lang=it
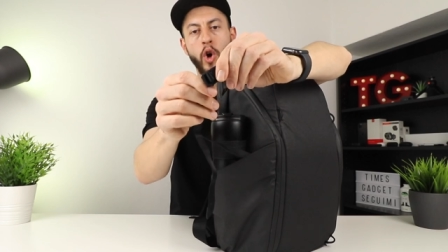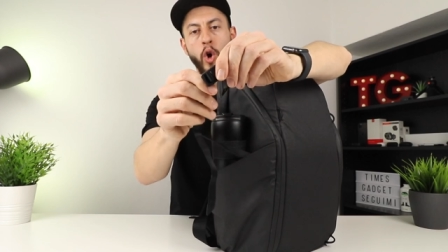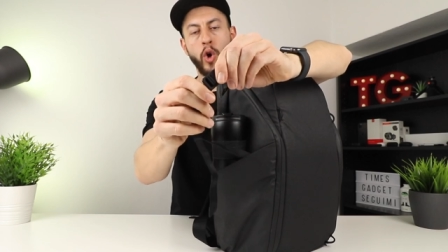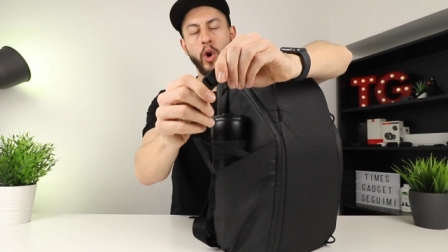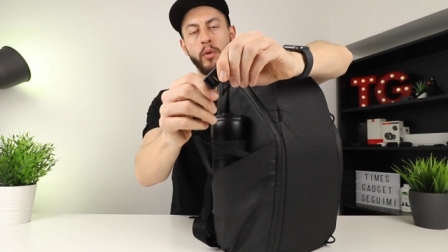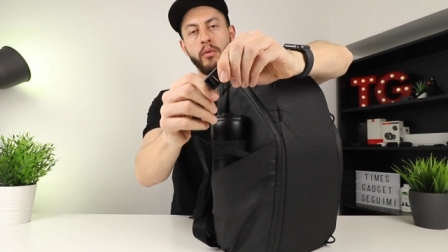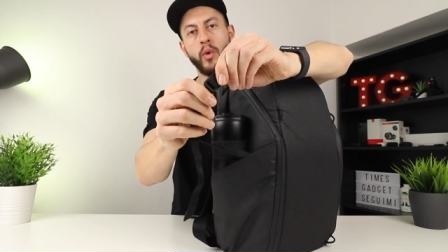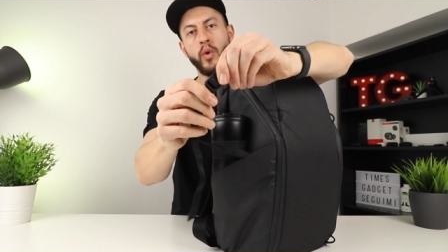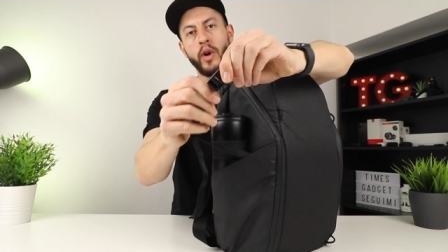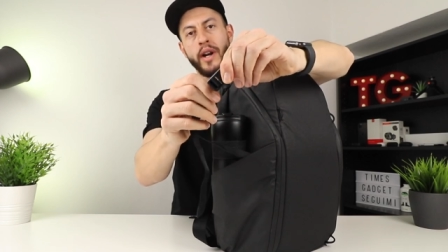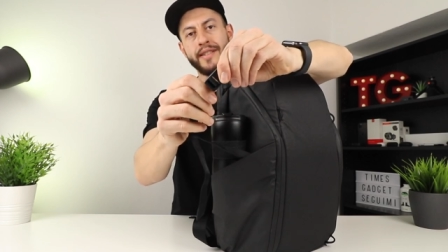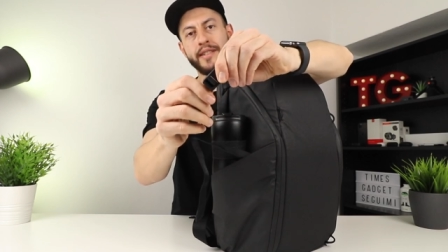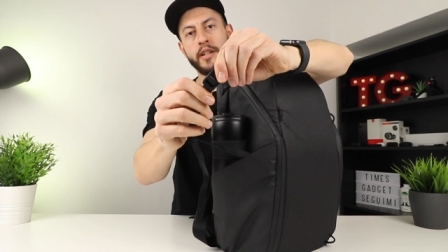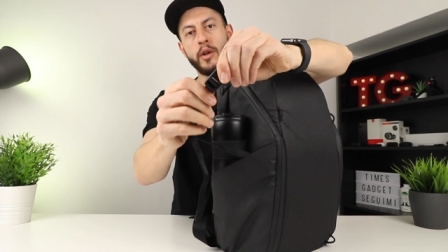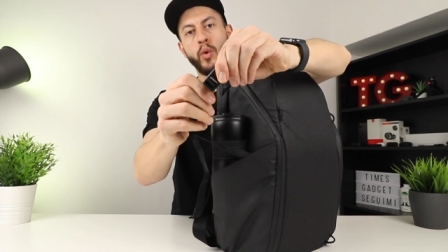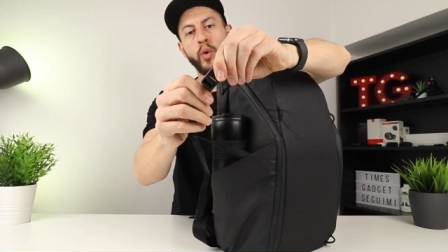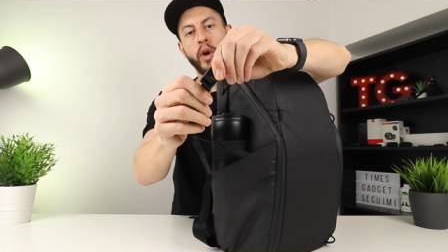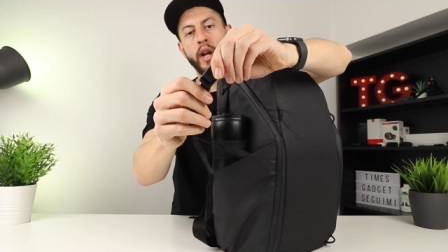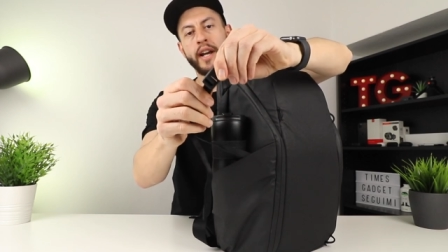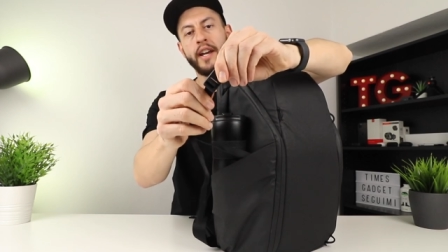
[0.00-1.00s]
o comunque una
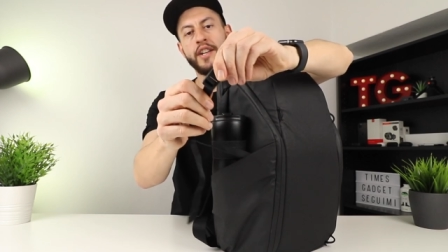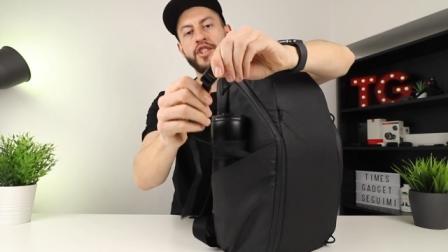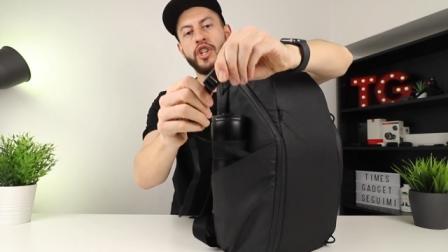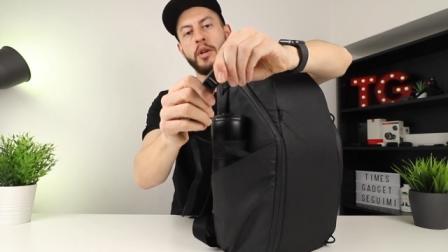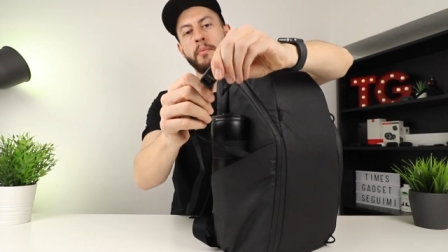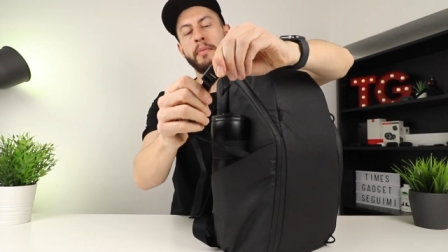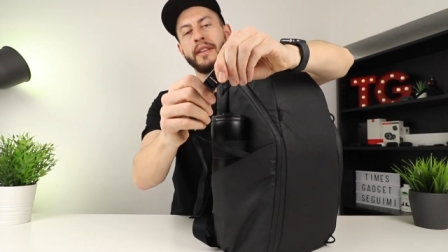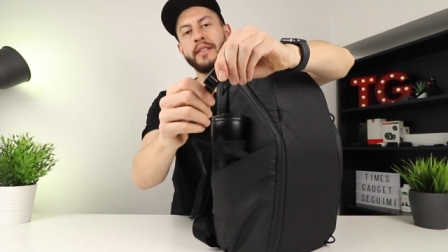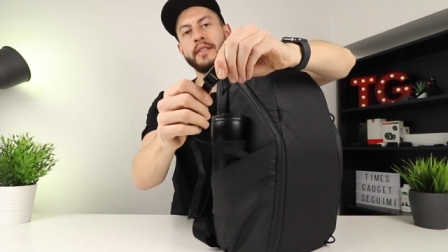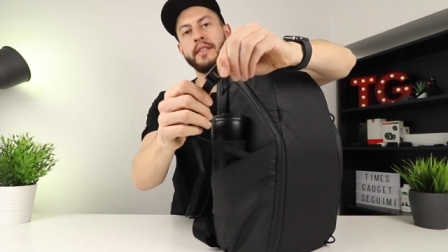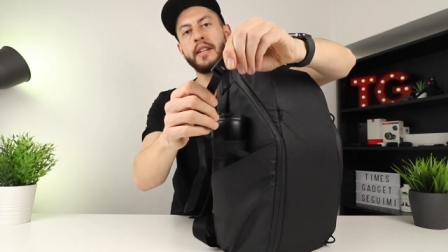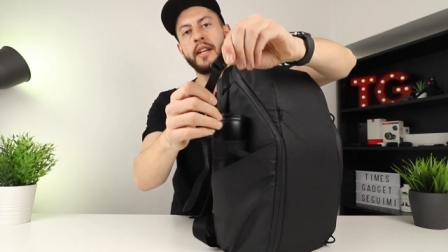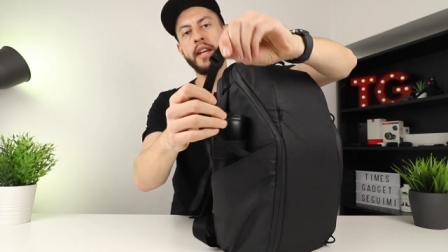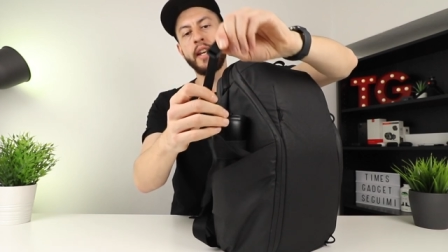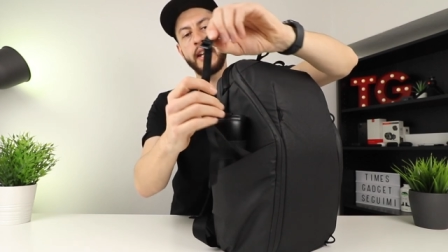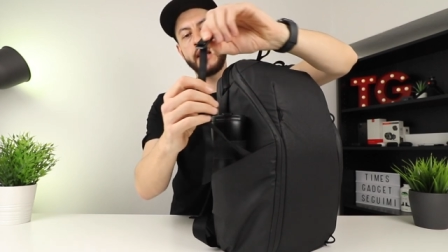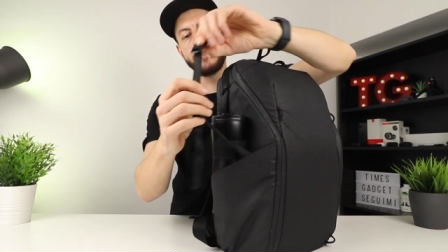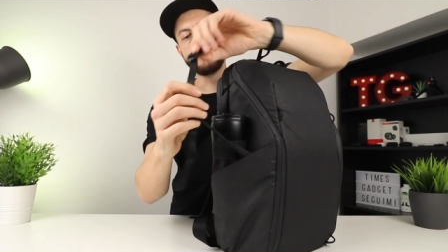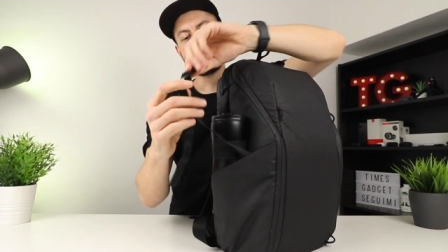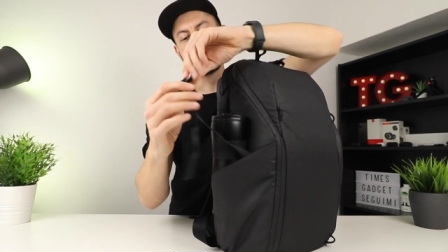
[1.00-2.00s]
sicura che ci
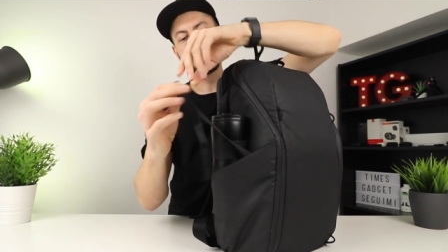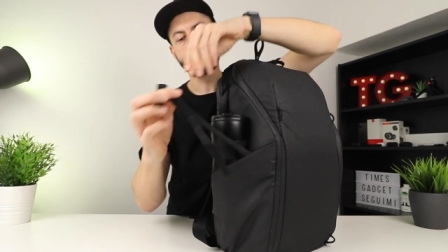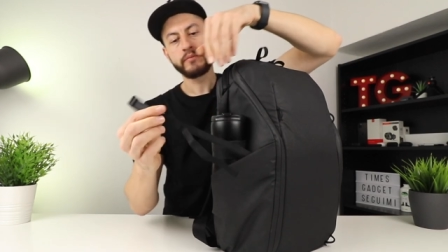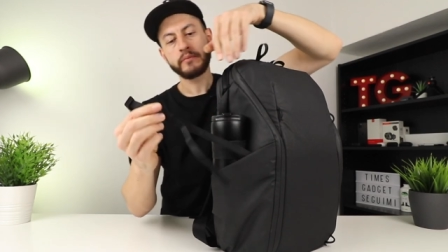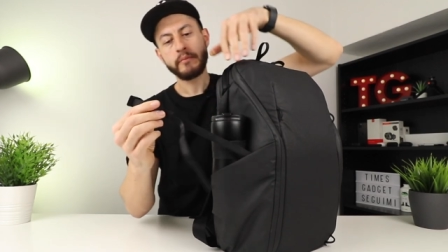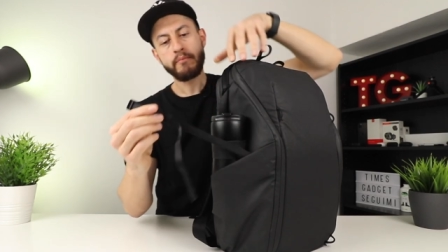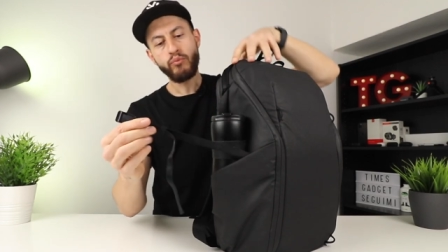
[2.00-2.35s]
mantiene